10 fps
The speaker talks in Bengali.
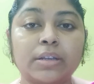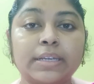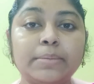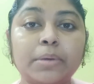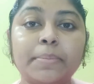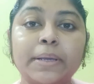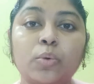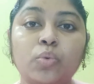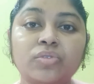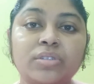কিভাবে
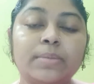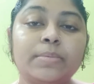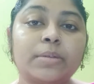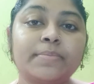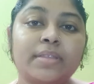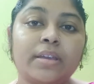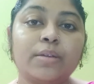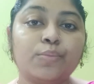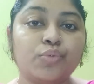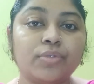কোন সিমটমস থেকে
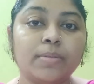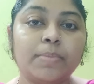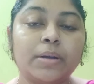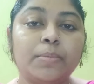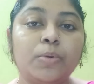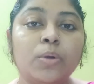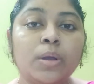বুঝতে পারবো